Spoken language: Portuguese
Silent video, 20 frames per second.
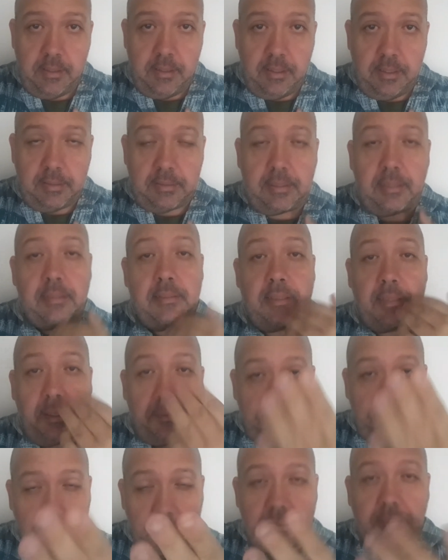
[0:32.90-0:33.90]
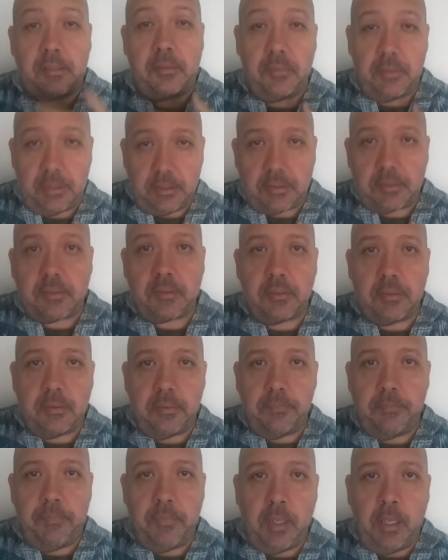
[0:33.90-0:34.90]
Se está fazendo isso?
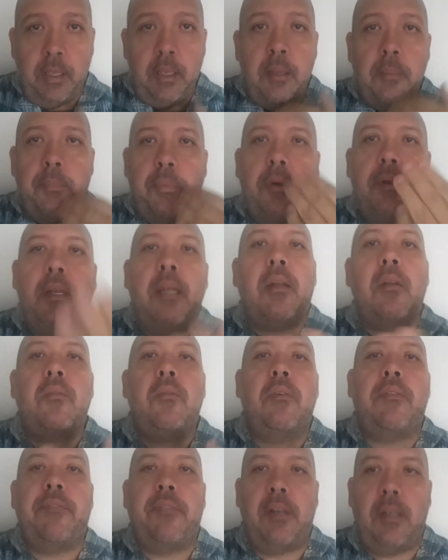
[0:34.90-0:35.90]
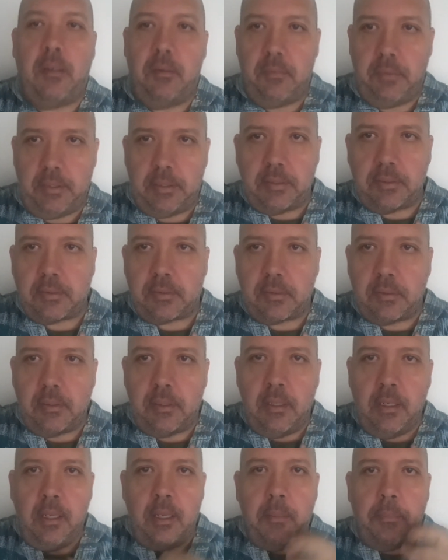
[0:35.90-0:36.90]
Por que, que eu estou falando isso?
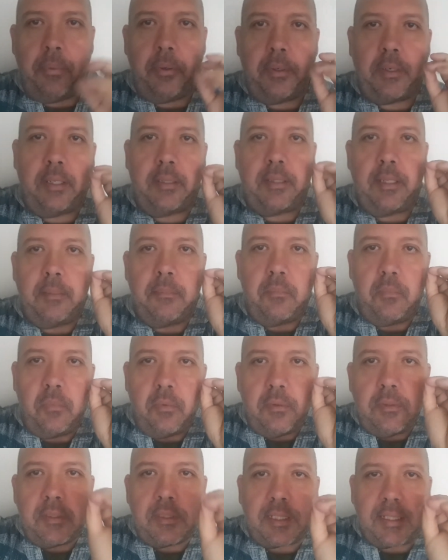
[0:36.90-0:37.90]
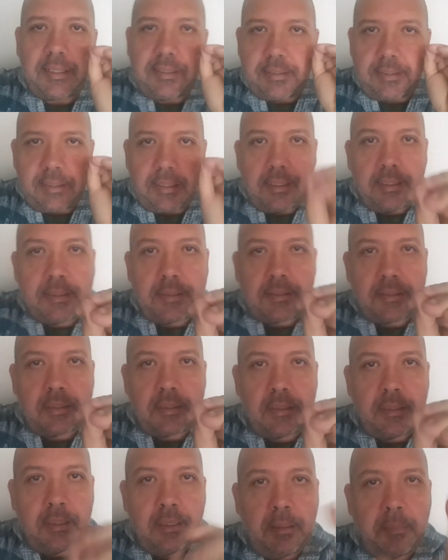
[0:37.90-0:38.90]
Porque tem muita gente
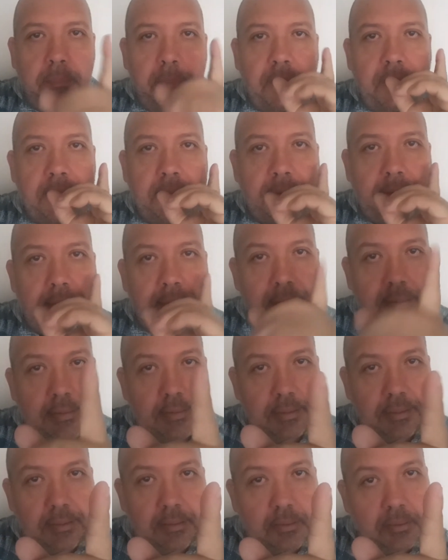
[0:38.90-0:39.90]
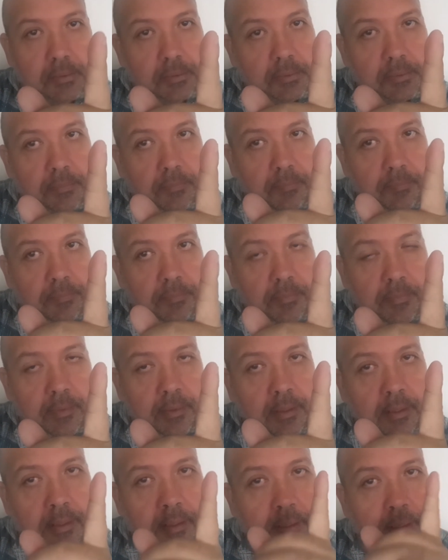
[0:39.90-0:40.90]
precisando
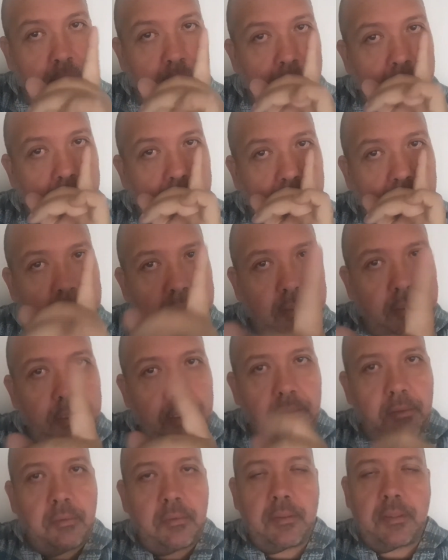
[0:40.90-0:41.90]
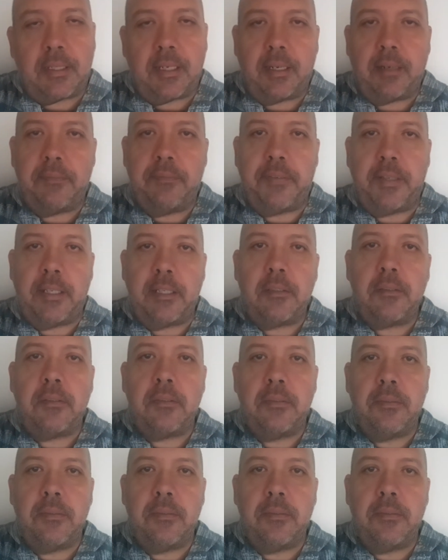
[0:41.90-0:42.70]
e você não está vendo.